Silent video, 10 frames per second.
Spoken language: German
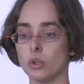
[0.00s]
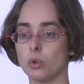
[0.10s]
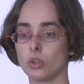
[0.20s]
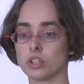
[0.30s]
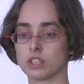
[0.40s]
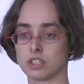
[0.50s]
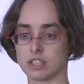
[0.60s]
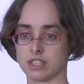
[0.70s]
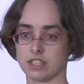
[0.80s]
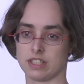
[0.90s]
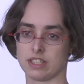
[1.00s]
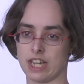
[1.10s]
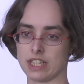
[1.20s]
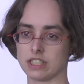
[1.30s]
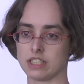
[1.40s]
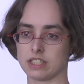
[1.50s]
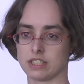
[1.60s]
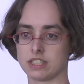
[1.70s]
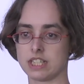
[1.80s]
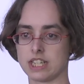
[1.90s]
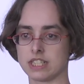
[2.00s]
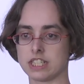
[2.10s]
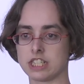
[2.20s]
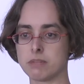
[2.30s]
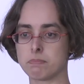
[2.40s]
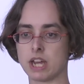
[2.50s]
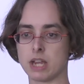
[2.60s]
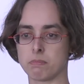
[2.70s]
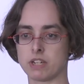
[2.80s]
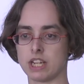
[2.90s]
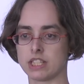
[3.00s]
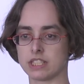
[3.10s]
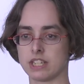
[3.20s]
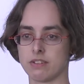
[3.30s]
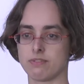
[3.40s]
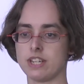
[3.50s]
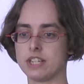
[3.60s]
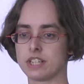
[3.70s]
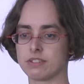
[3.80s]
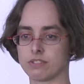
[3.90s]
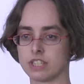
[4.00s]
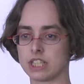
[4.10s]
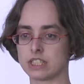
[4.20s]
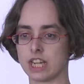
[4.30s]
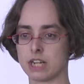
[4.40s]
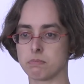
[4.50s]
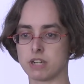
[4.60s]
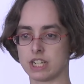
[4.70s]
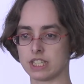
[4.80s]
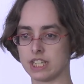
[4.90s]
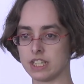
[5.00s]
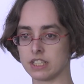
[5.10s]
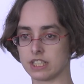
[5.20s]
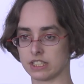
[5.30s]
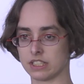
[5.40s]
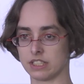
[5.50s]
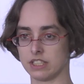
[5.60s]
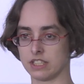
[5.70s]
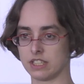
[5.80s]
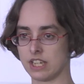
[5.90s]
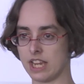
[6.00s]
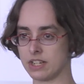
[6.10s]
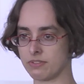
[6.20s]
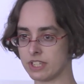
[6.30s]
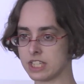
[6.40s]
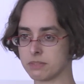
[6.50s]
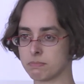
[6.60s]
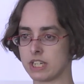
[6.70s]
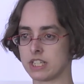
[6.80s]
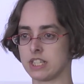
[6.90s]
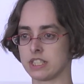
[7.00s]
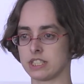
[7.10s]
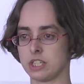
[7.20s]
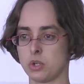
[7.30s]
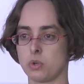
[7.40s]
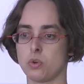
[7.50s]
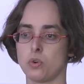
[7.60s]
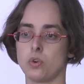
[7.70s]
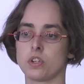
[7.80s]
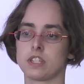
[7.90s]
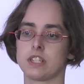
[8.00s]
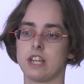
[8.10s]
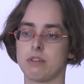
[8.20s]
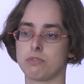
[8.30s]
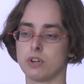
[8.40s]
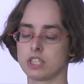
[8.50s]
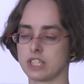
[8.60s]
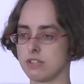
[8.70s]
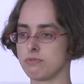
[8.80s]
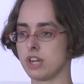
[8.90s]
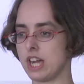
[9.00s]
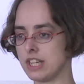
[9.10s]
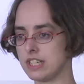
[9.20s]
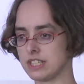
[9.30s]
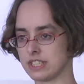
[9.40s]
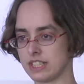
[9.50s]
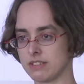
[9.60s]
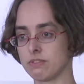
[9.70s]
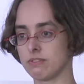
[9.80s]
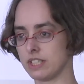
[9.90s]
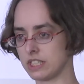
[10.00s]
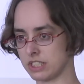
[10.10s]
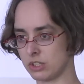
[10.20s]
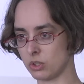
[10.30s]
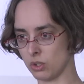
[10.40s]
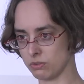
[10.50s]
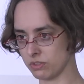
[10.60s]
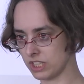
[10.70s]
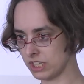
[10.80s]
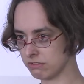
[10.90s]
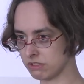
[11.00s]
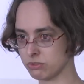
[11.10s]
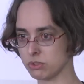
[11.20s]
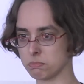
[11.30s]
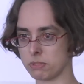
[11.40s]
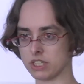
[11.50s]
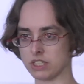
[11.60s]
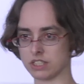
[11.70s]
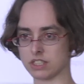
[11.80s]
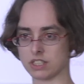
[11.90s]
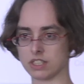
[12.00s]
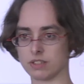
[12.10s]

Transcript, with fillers: und dann CICD-Pipelines, fehlt irgendein Plugin, dann äh, entwickelt man es und der Vorteil für alle ist dann, wenn es auch öffentlich verfügbar ist.